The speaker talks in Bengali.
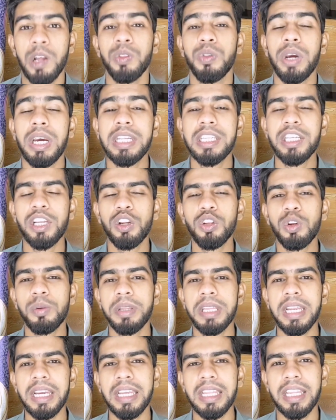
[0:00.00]
তো এই ছিল
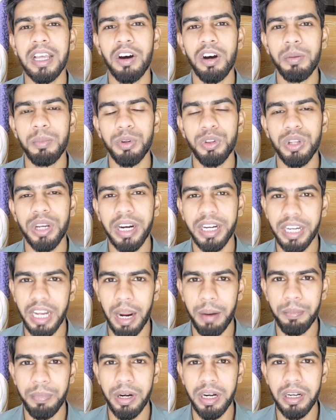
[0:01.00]
তোমাদেরকে দেওয়ার মতন একটি
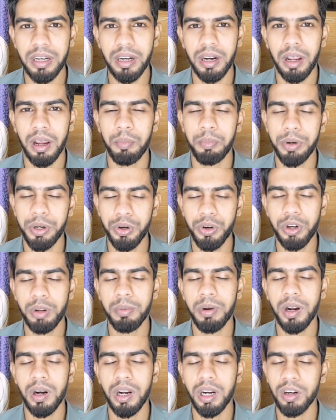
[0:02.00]
আপডেট ভিডিওটি
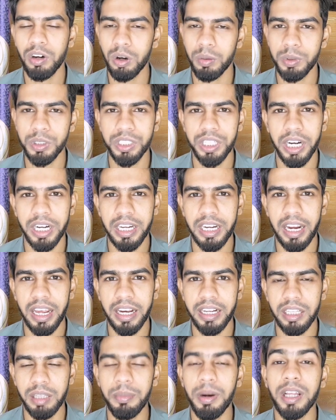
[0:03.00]
ভালো লাগলো অবশ্যই একটি
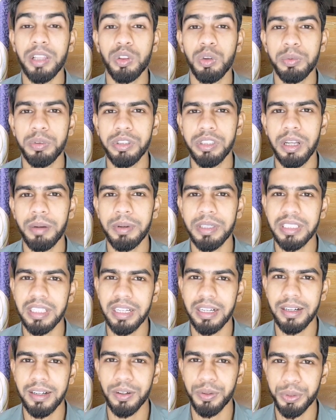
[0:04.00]
লাইক দিবে আর তুমি যদি আমার
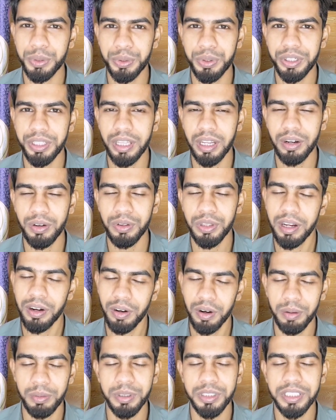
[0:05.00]
চ্যানেলে নতুন হয়ে থাকো
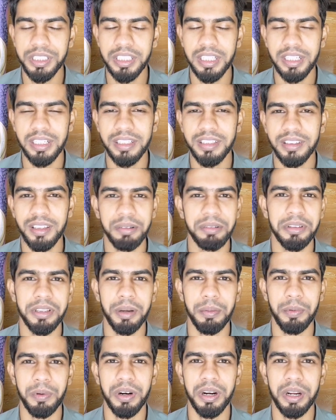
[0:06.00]
তাহলে অবশ্যই চ্যানেলটি
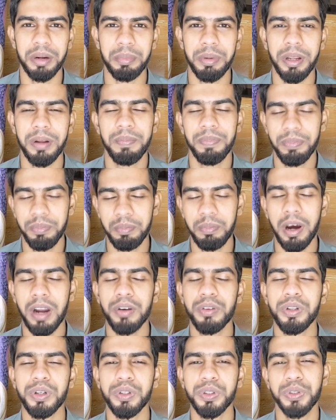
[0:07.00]
সাবস্ক্রাইব করে রাখবে ভালো
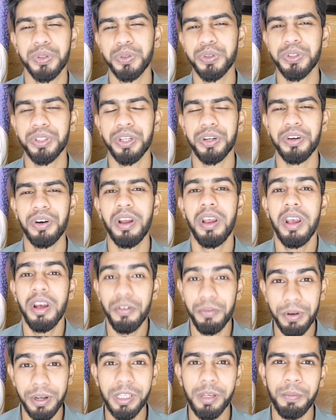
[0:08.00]
থেকো সুস্থ থেকো
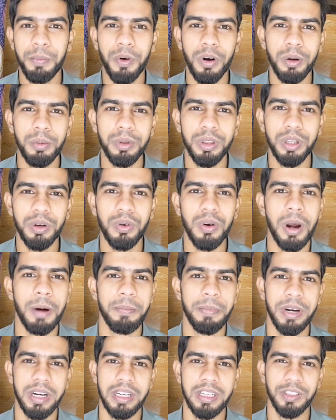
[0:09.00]
ফিরছি পরবর্তী কোনো
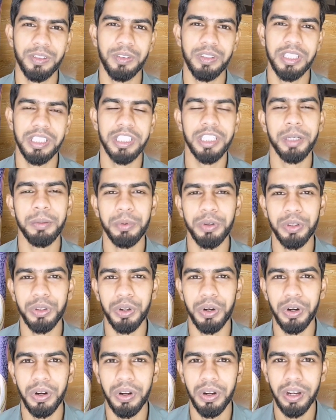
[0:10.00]
আপডেট নিউজ নিয়ে সে পর্যন্ত
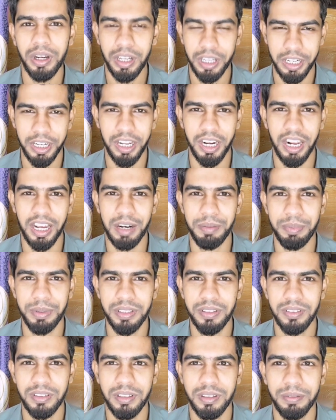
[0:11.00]
আল্লাহ
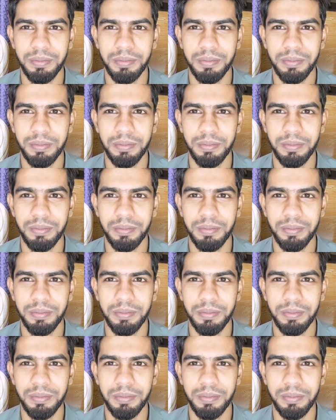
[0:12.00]
হাফিজ